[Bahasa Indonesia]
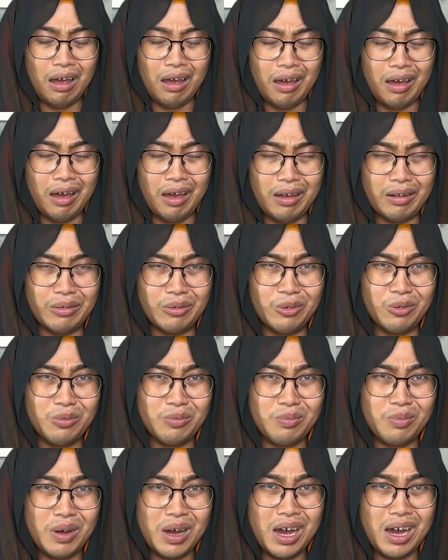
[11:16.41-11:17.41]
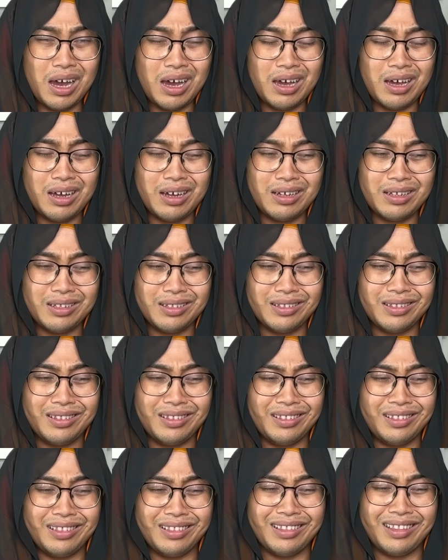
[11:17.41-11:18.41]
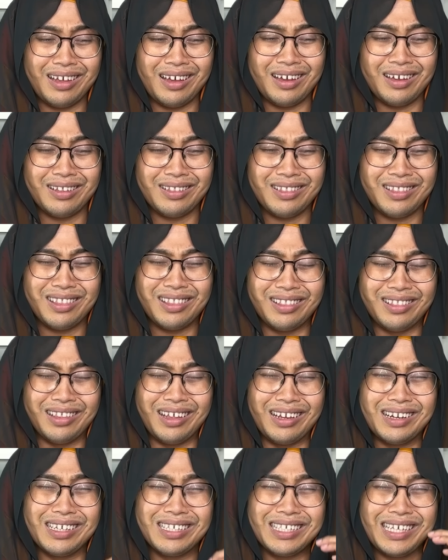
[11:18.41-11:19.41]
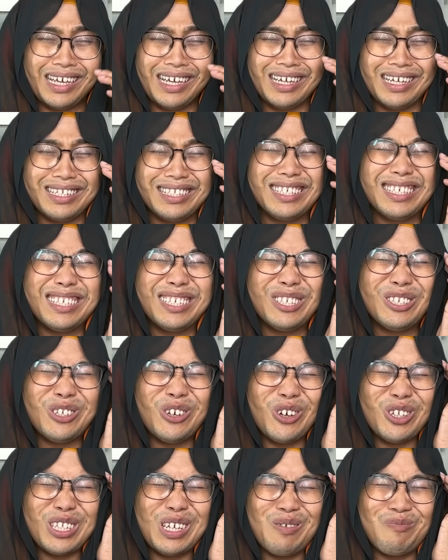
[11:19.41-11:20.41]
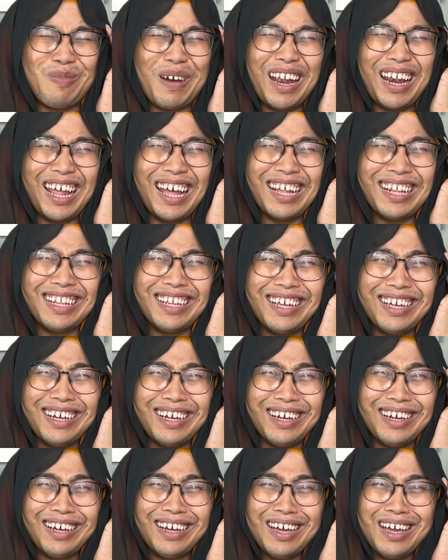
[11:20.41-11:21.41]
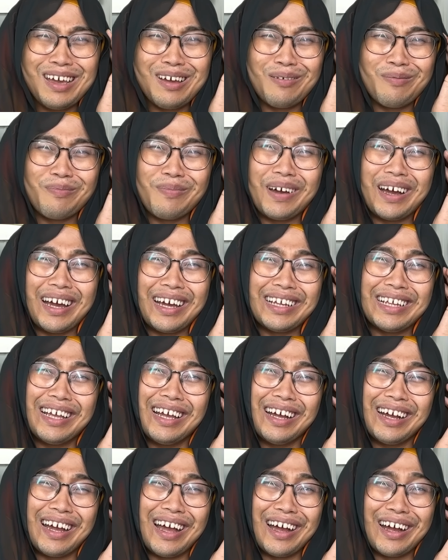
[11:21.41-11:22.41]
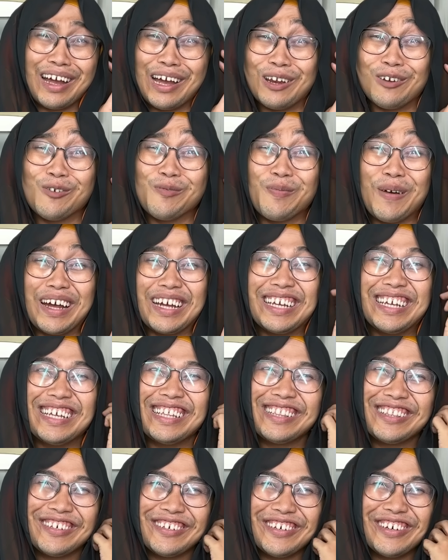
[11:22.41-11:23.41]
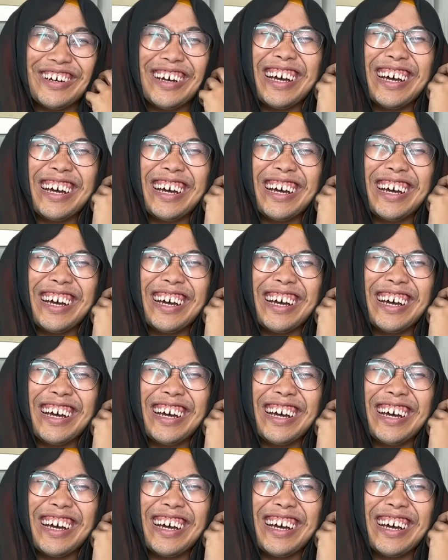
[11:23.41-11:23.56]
anu mbak Ta tadi saya kejedot kepalanya makanya agak-agak lupa gitu